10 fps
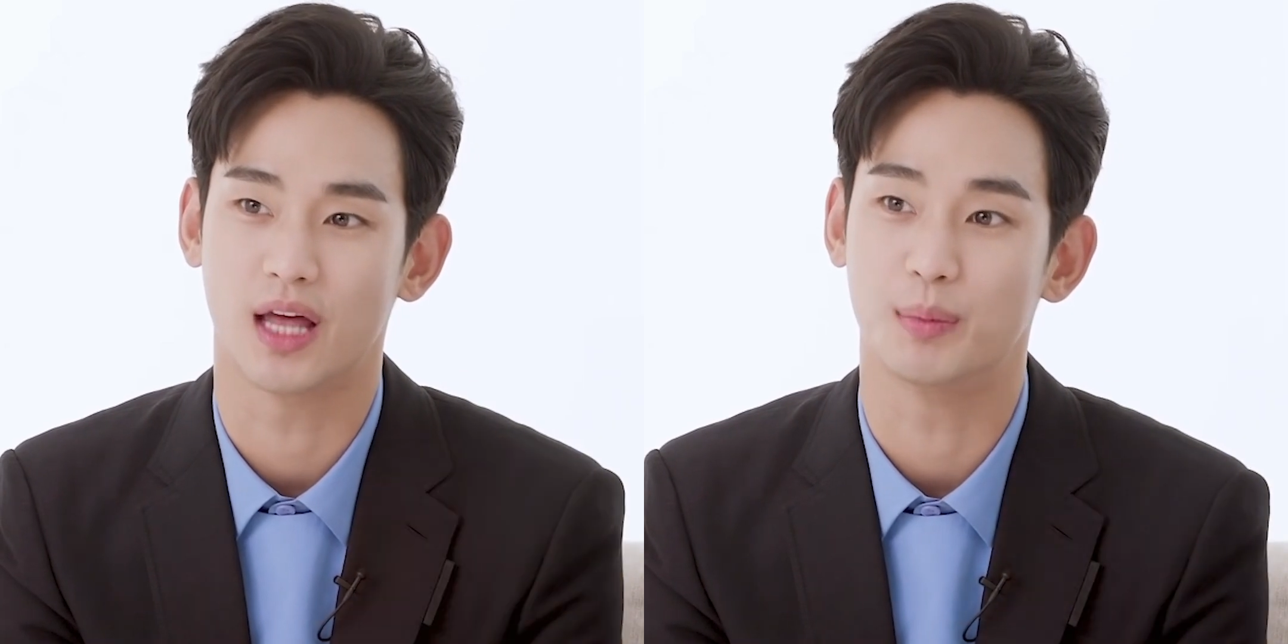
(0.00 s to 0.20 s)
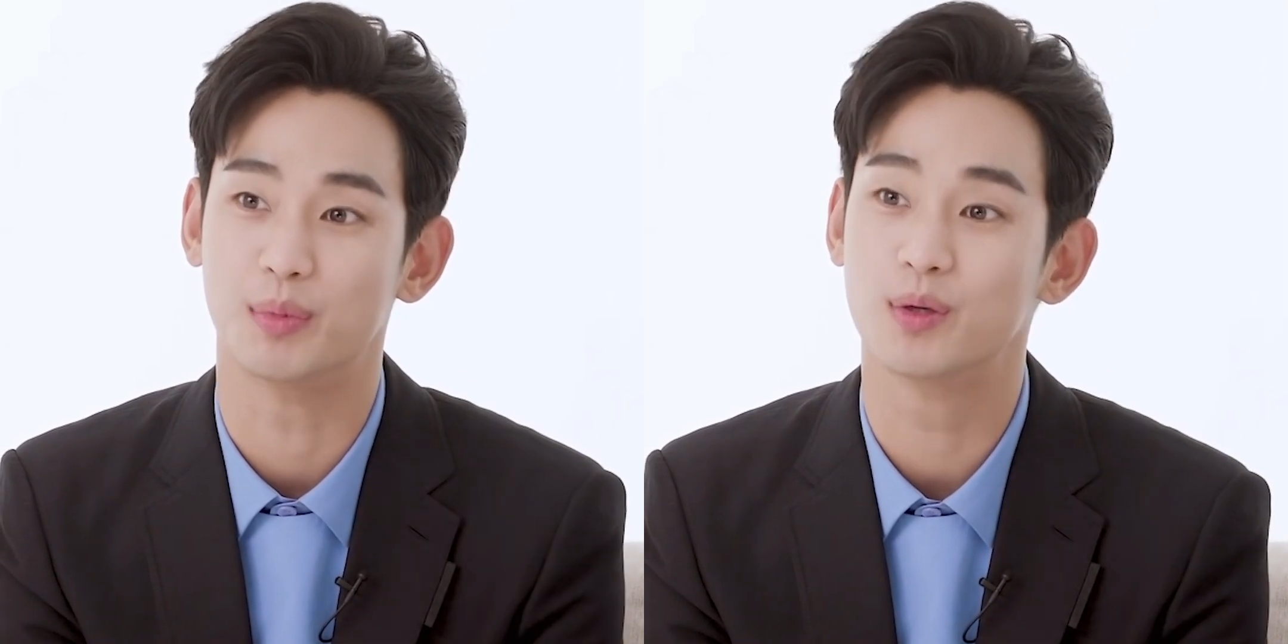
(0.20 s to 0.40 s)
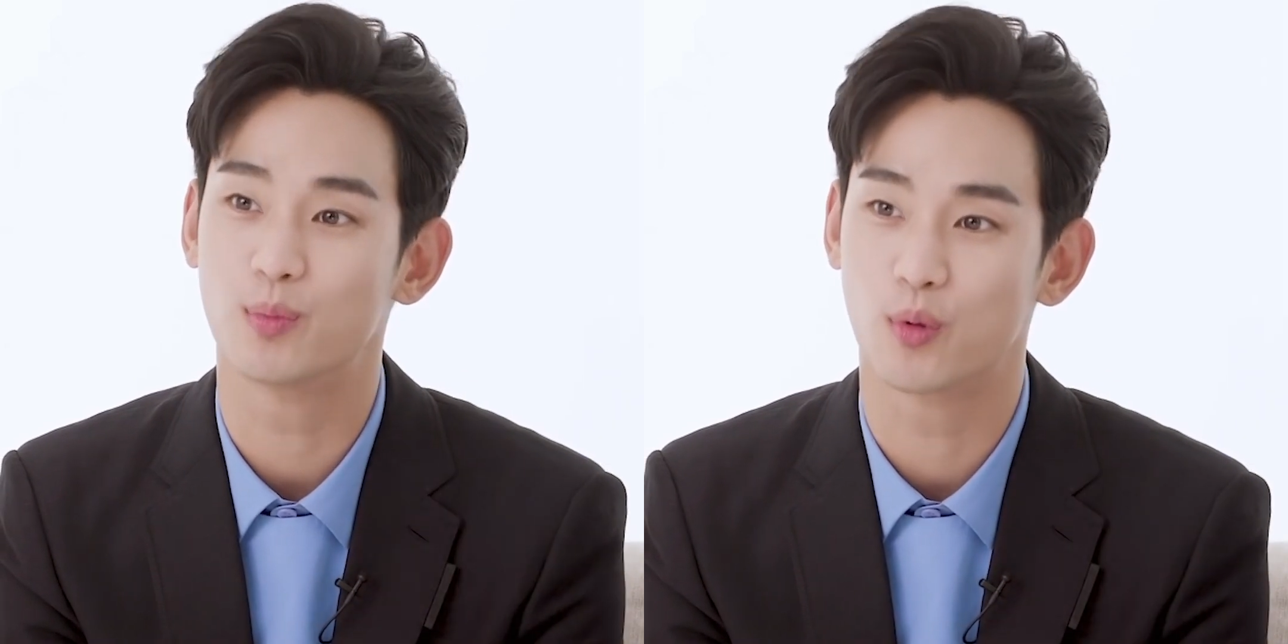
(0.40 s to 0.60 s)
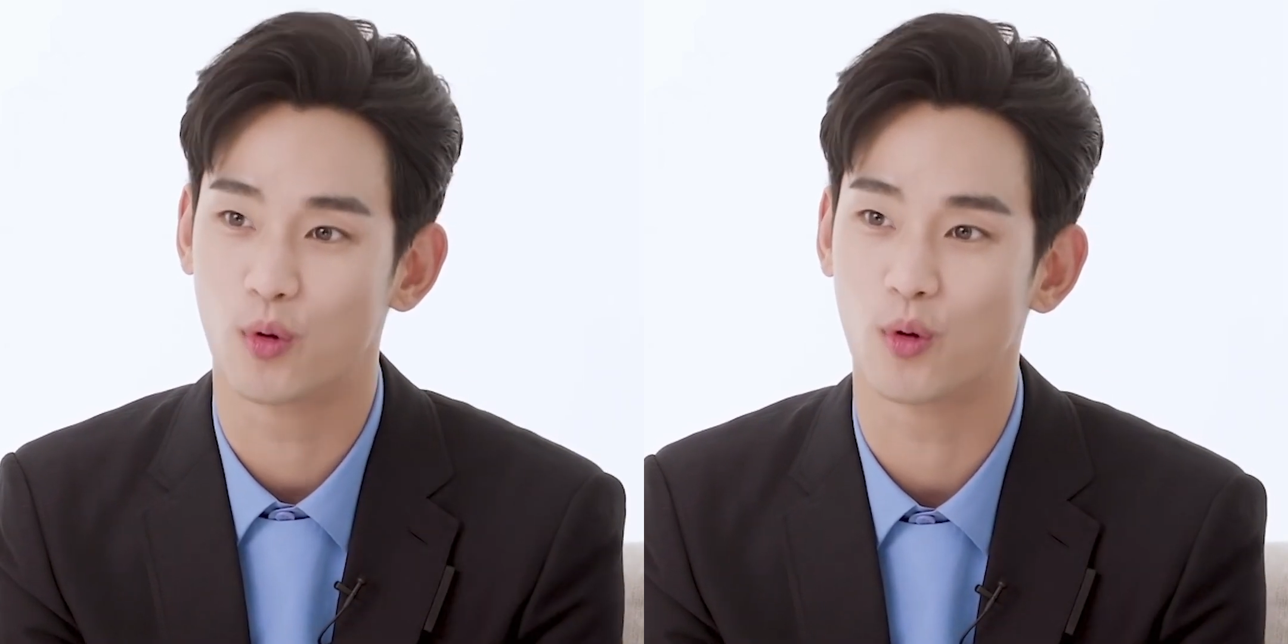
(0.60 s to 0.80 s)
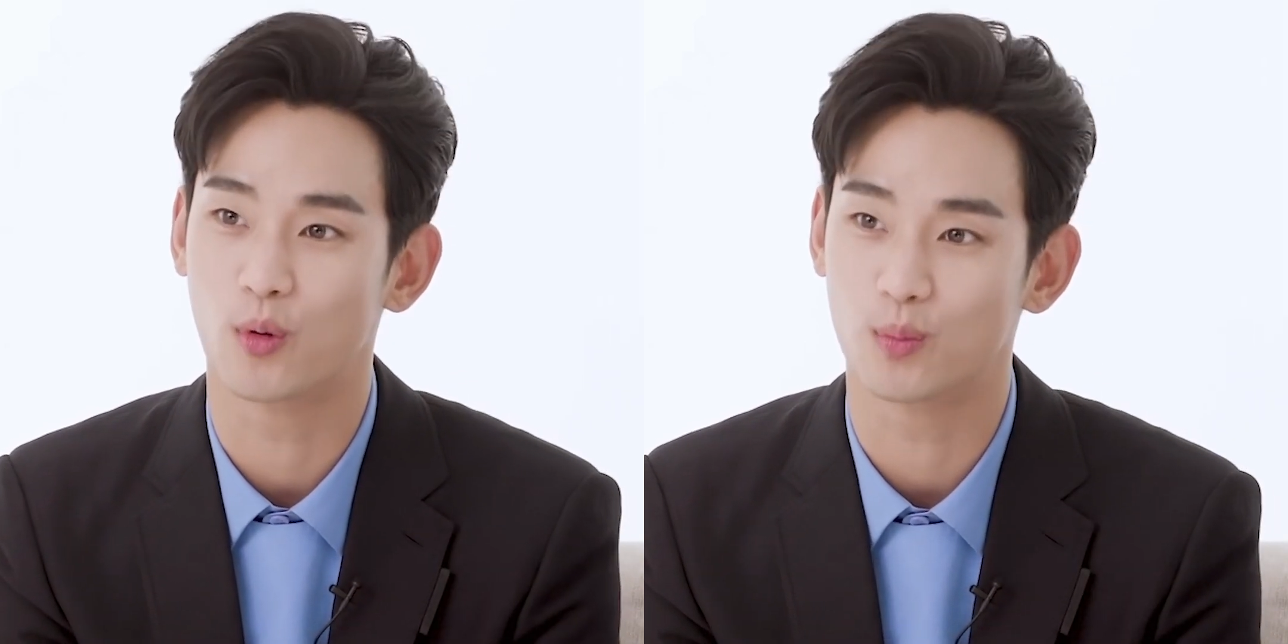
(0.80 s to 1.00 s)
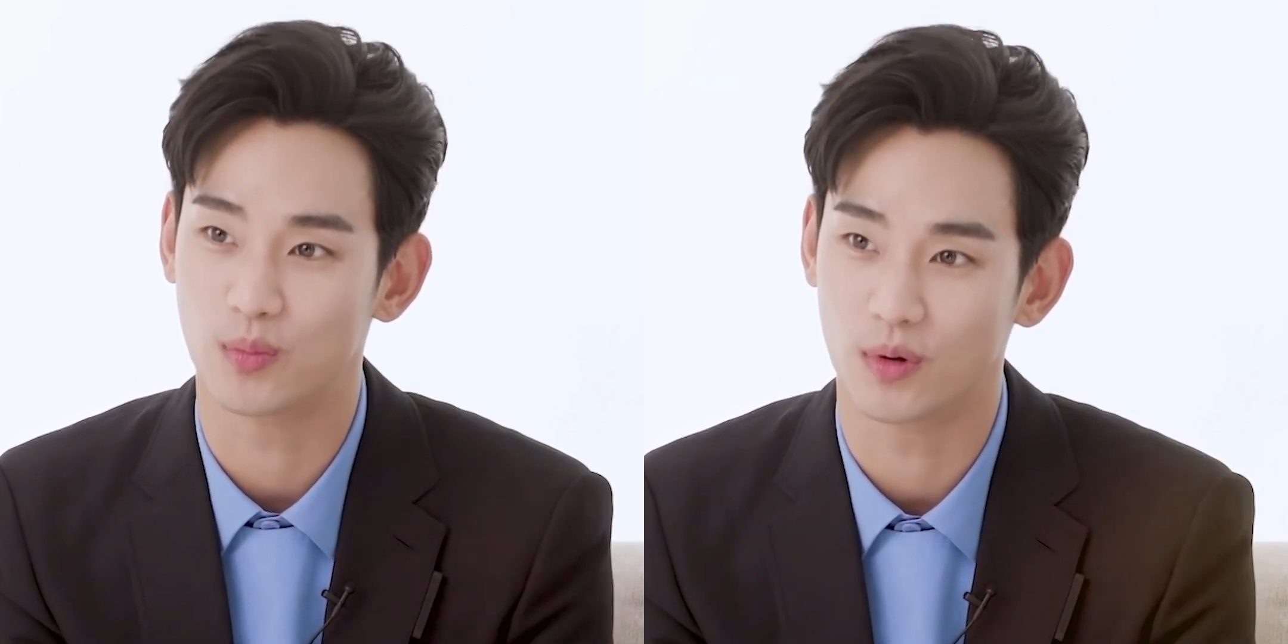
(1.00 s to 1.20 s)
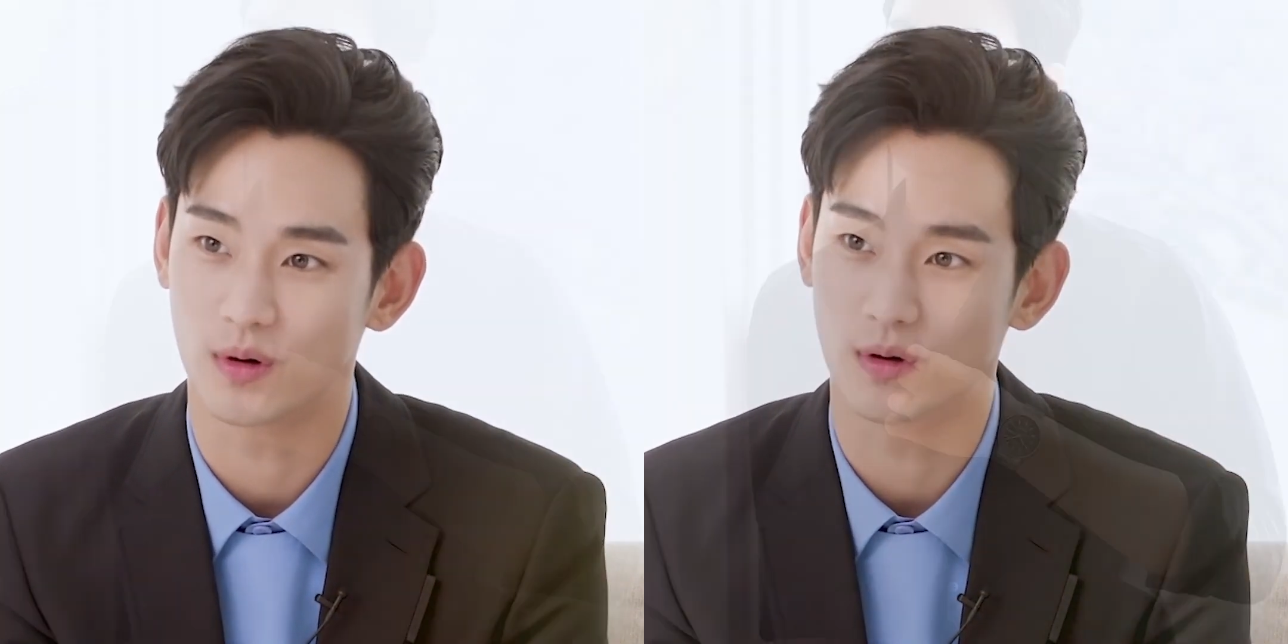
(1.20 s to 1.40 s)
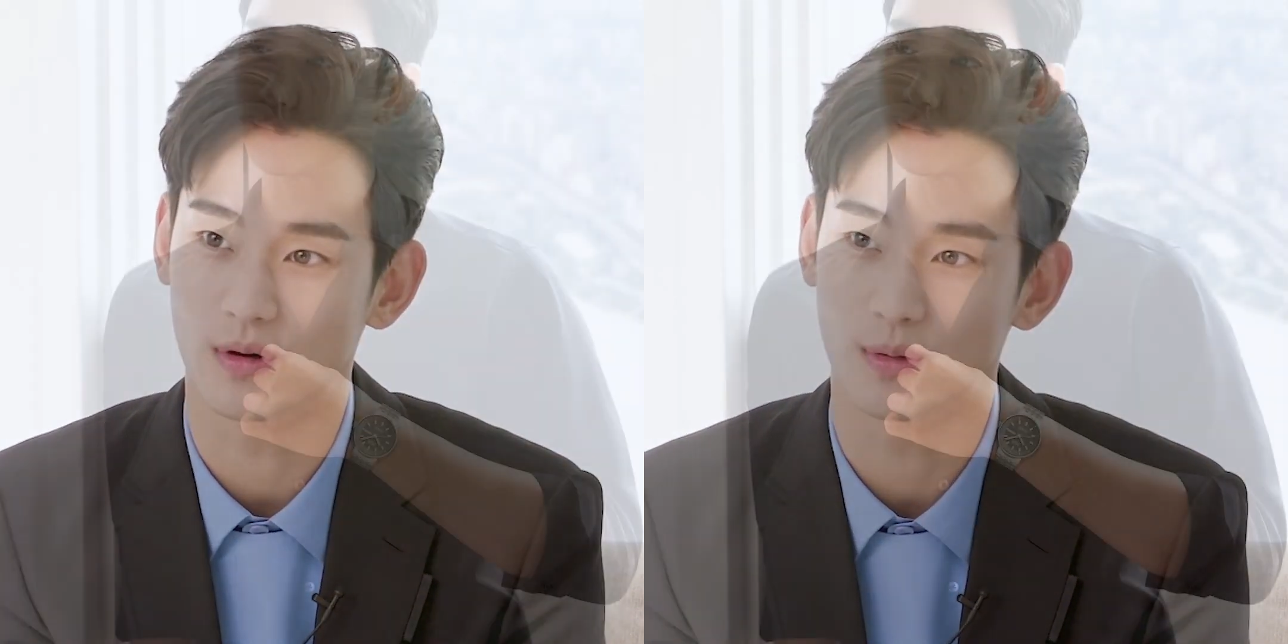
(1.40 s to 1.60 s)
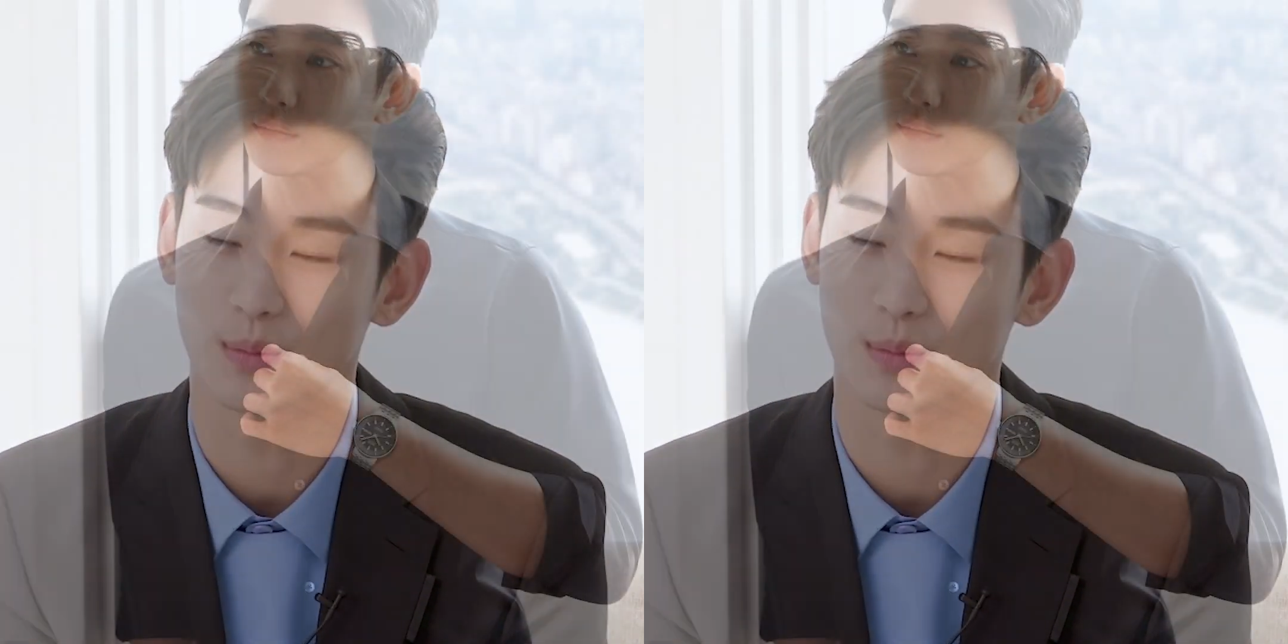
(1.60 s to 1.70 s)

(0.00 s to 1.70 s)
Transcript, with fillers: และแม้จะเคยมีข่าวรือเด